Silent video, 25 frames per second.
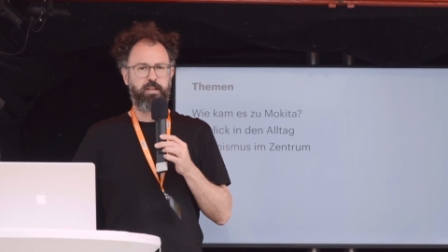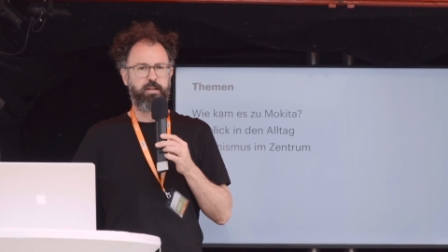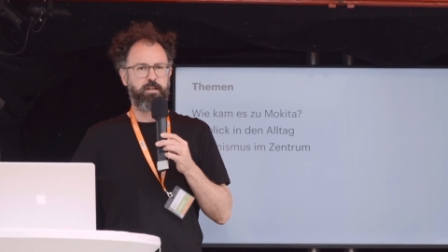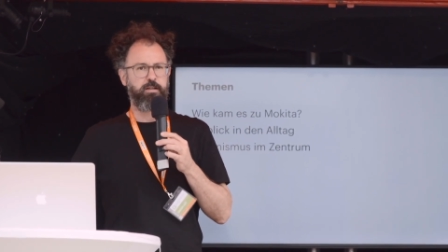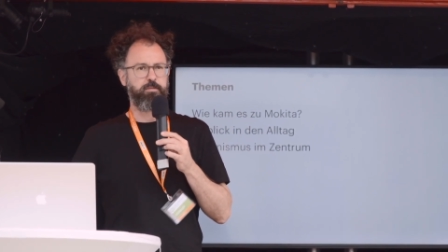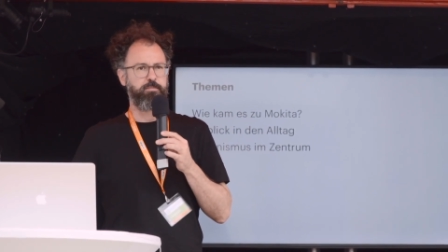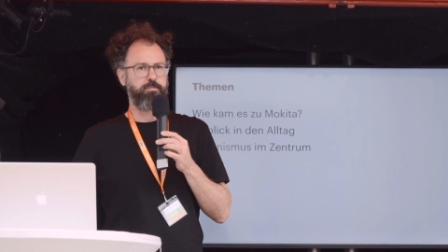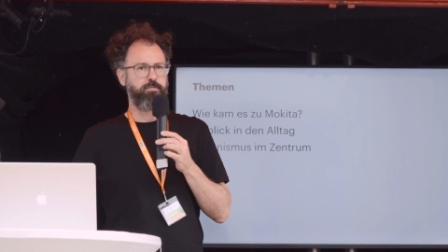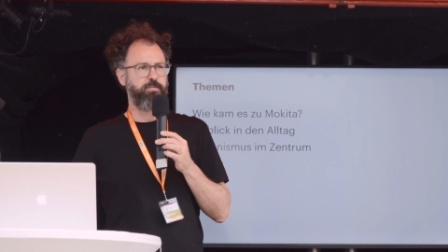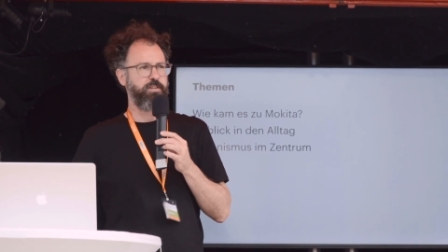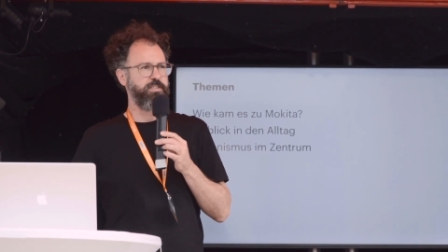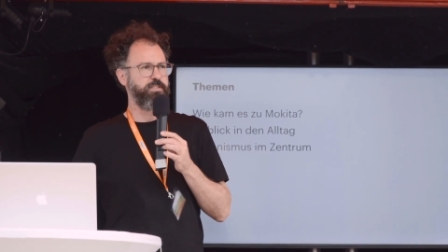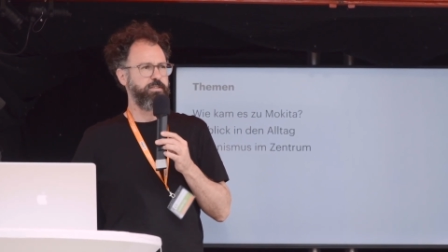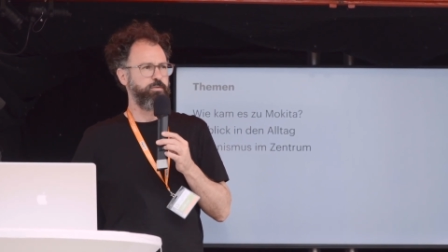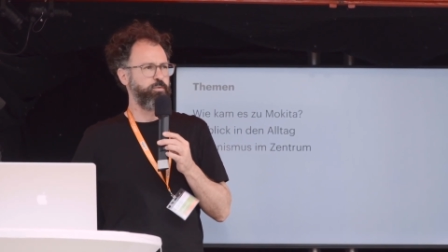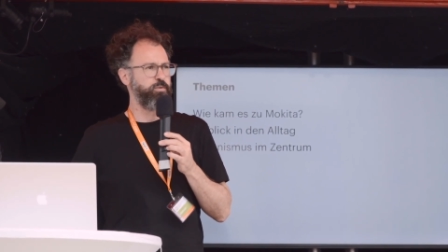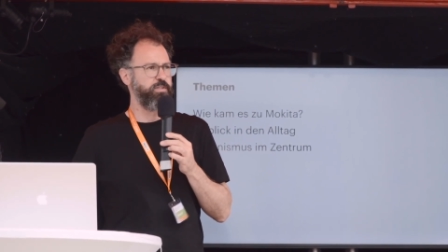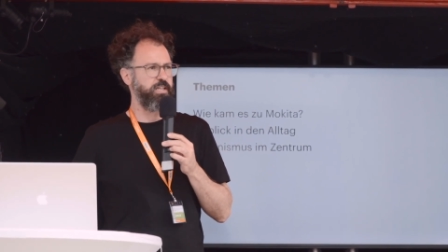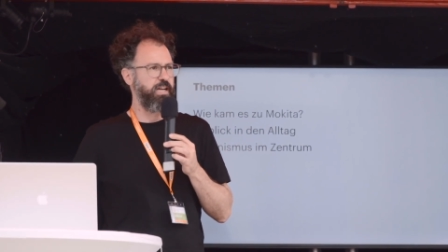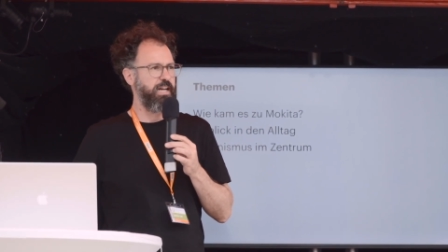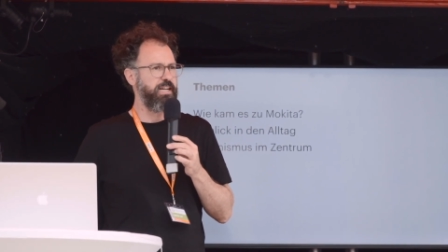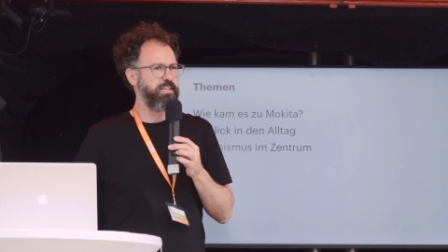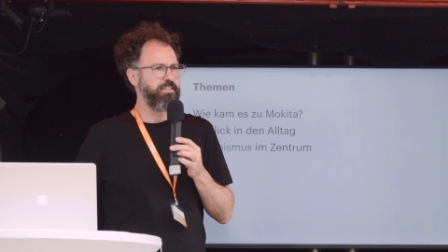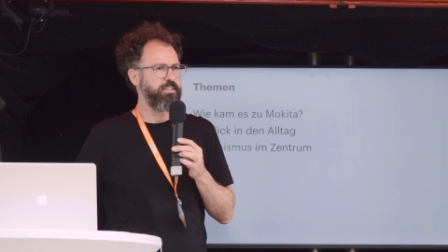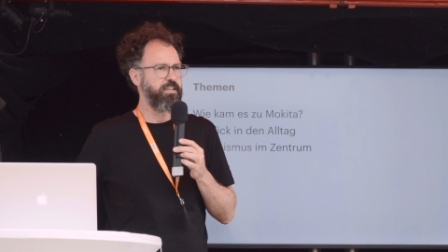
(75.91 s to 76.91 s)
ähm, was in
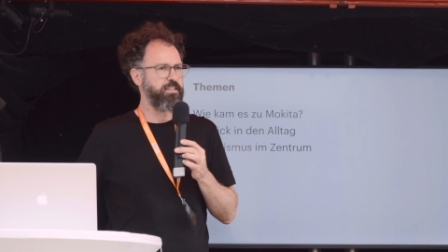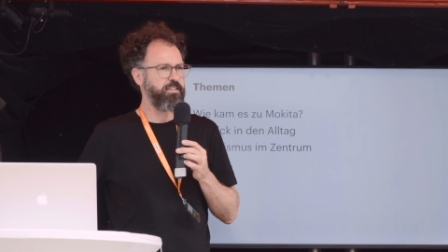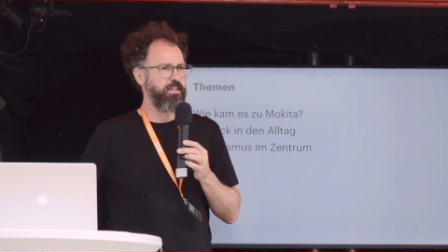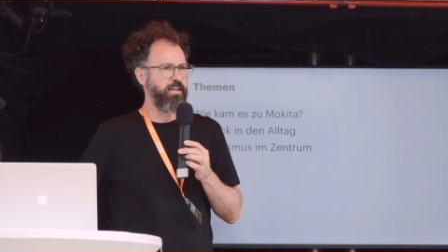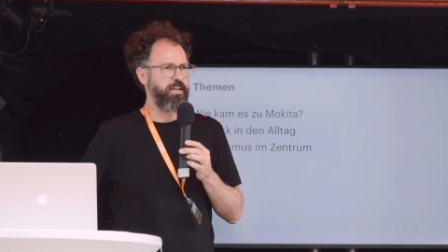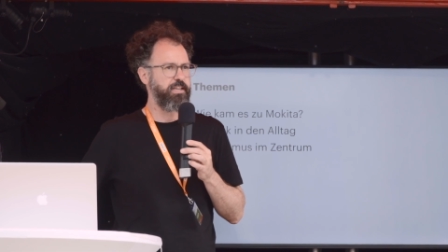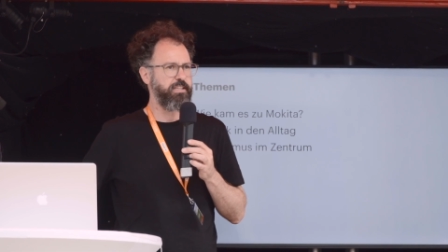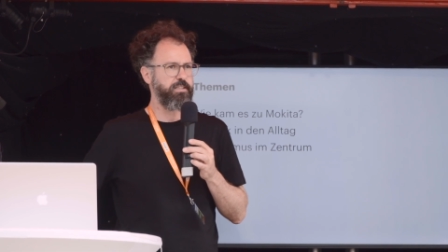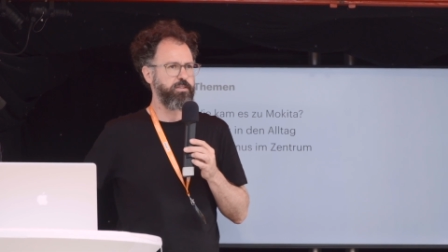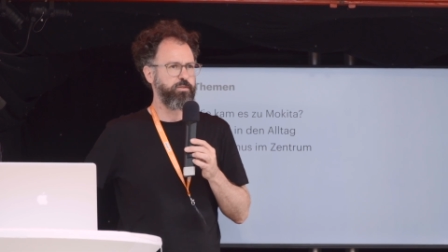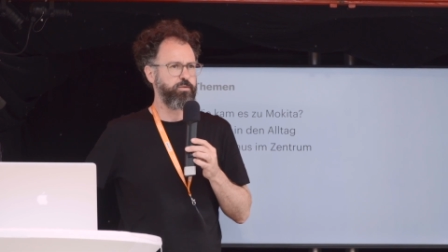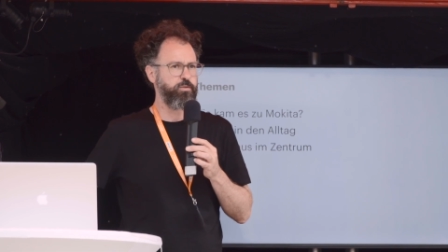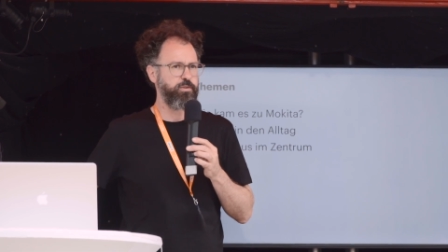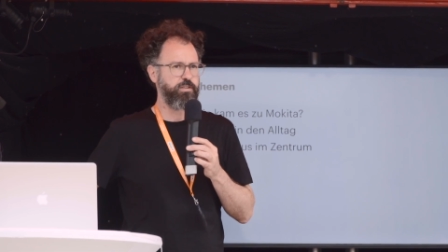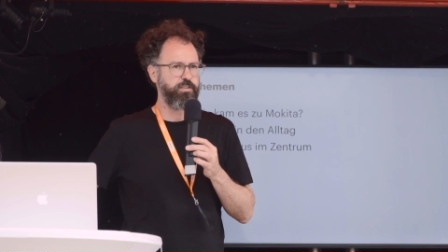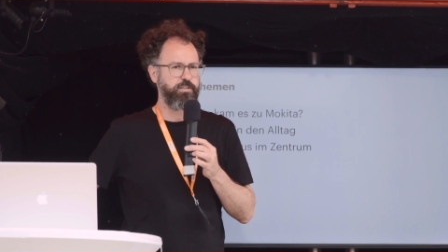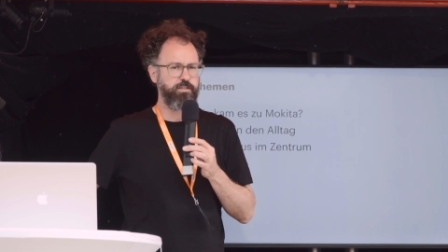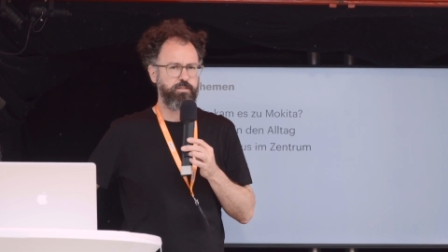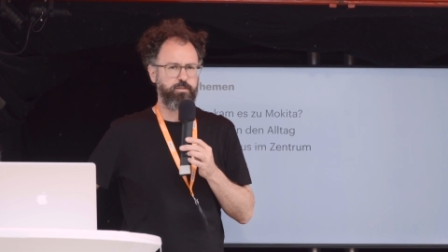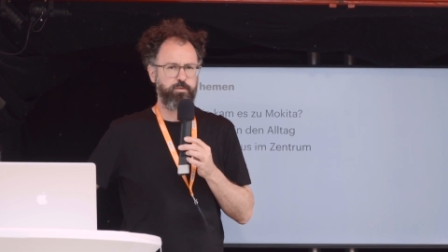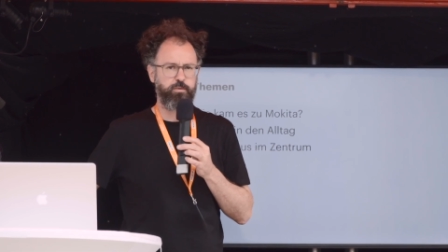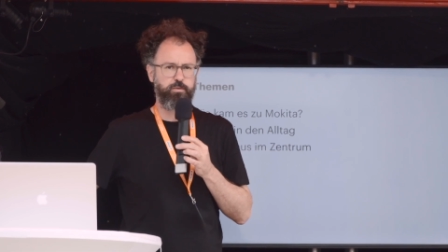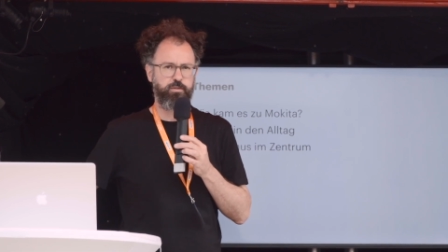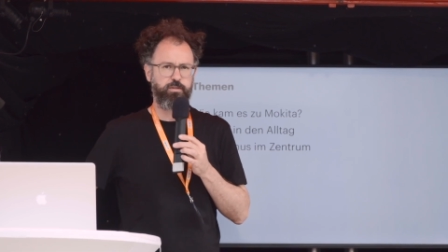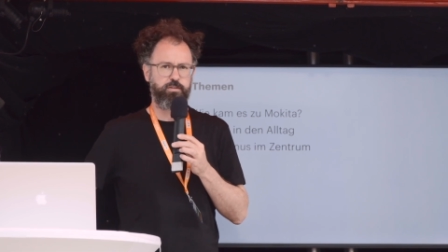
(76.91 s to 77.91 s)
unser Alltag eigentlich so
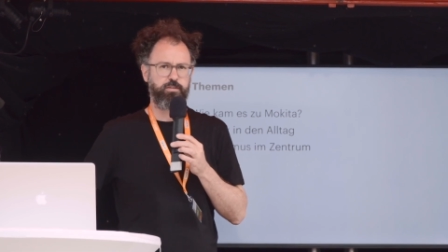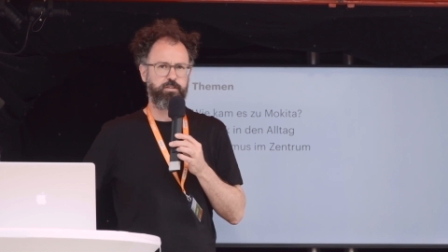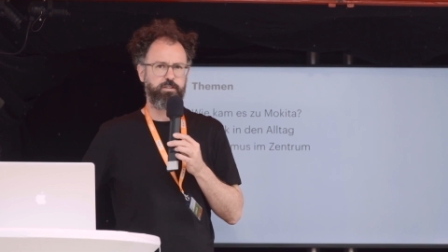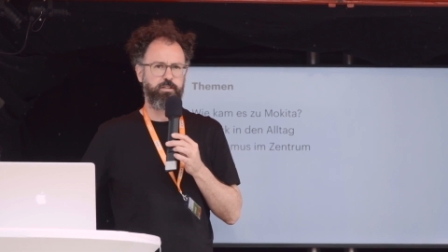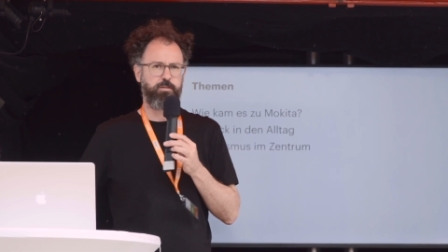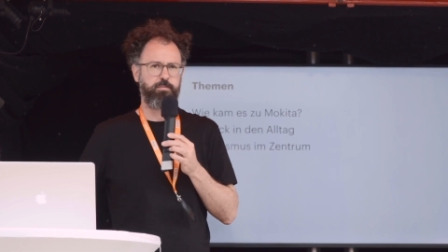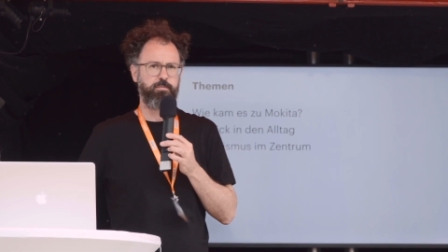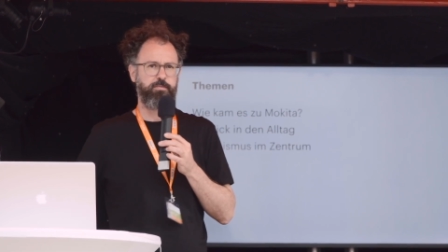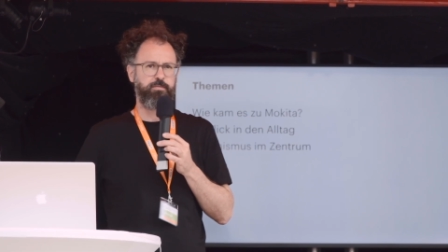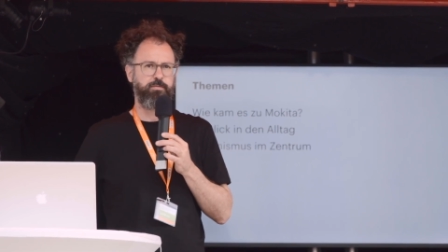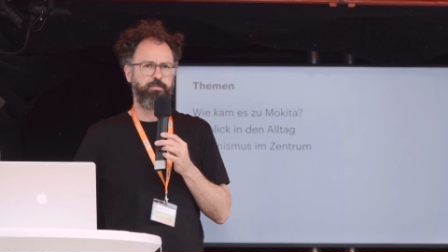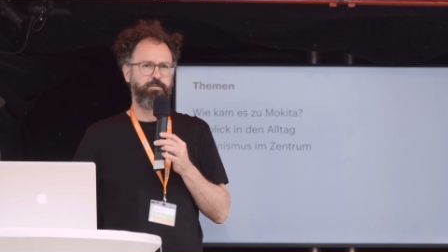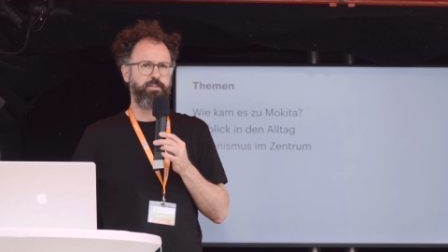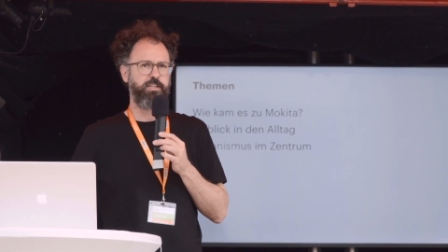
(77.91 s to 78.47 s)
ist und ähm,